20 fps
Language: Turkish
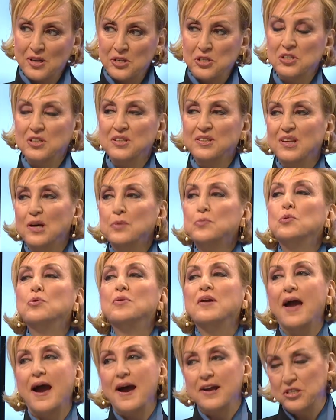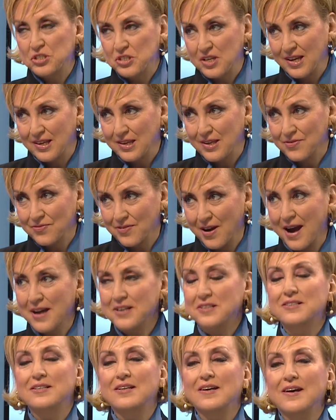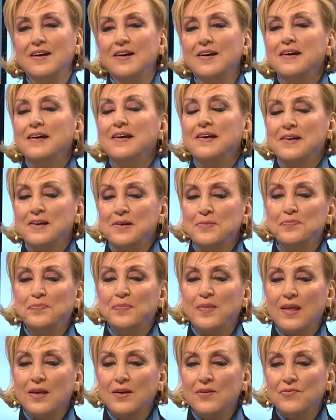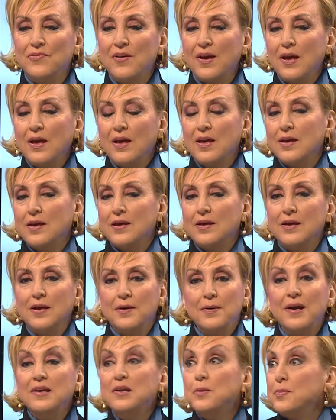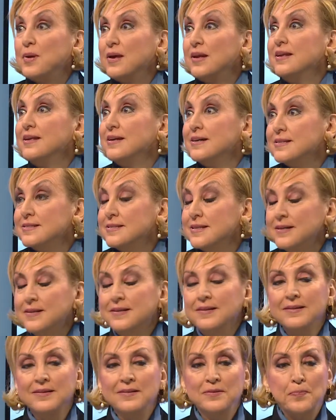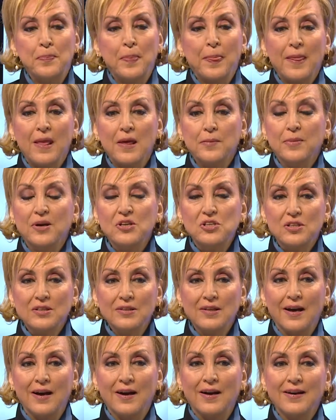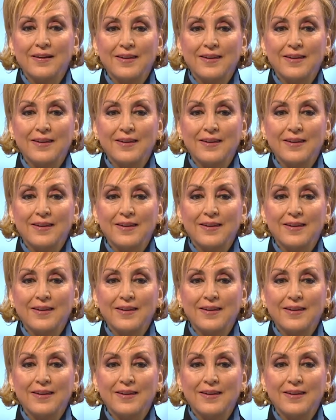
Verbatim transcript: başında bu gerçek var. E, ve e, hani bir yazarın başına